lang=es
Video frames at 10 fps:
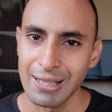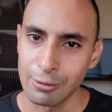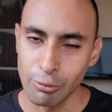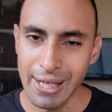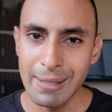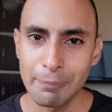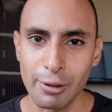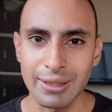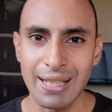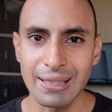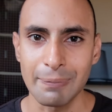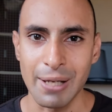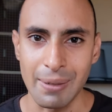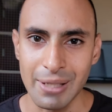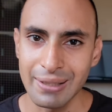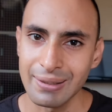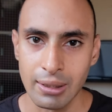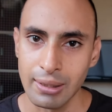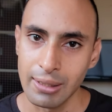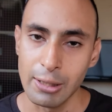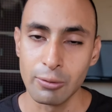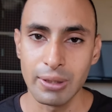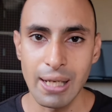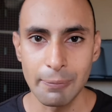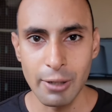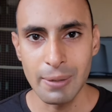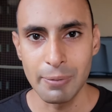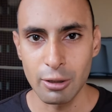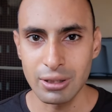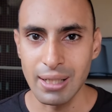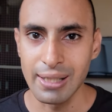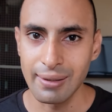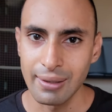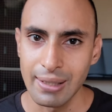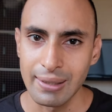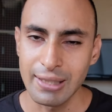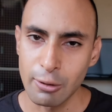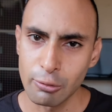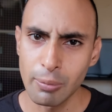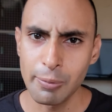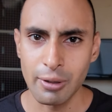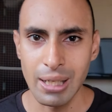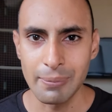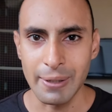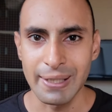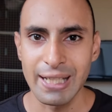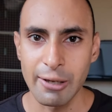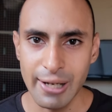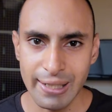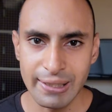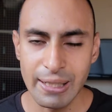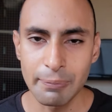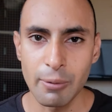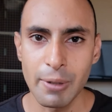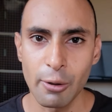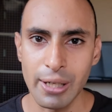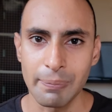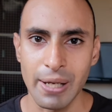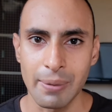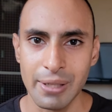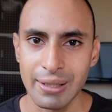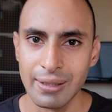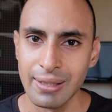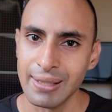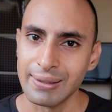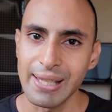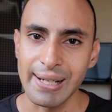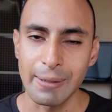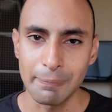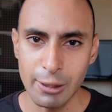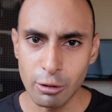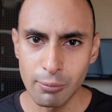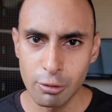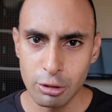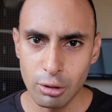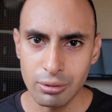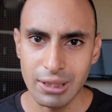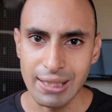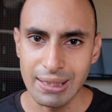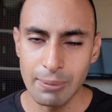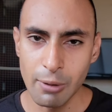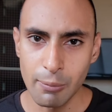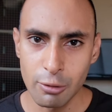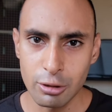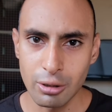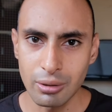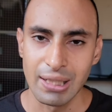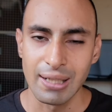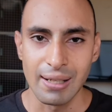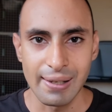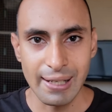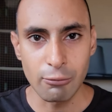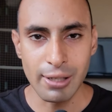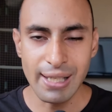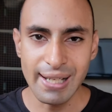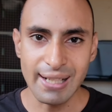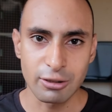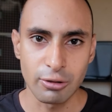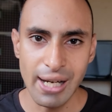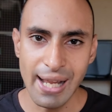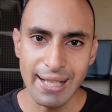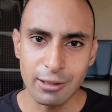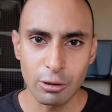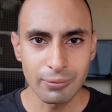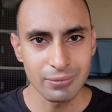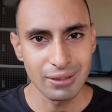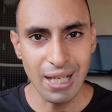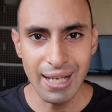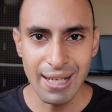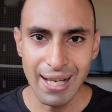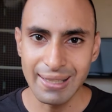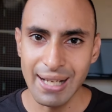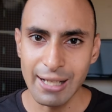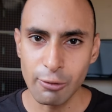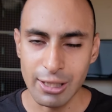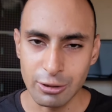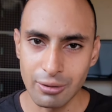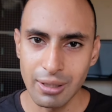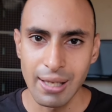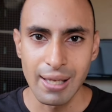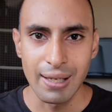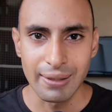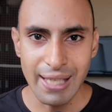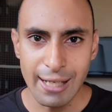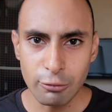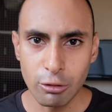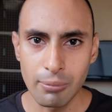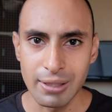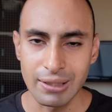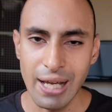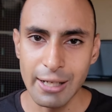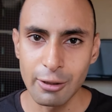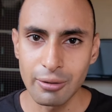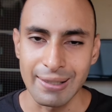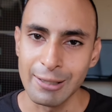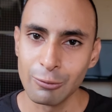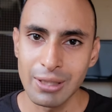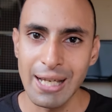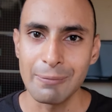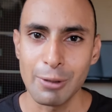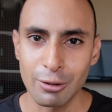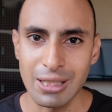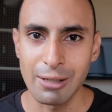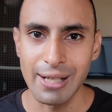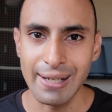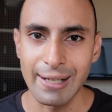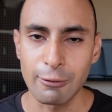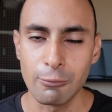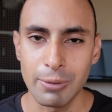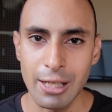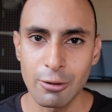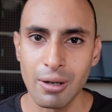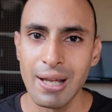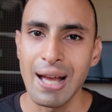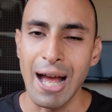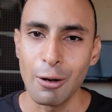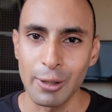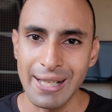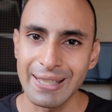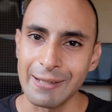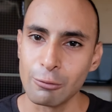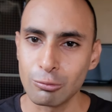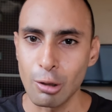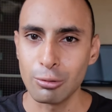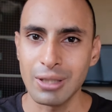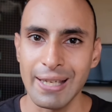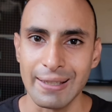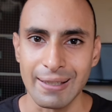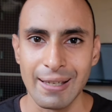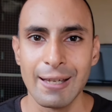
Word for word: Tú eres importante para mí. Y un día pues espero salir de algunos problemas y que vengan tiempos mejores para mí. Te respeto mucho, te estimo mucho. Recuerda reaccionar a esto, dale like, dale corazón, Deja tu comentario y un día espero celebrar el cumpleaños a lo grande junto a ustedes.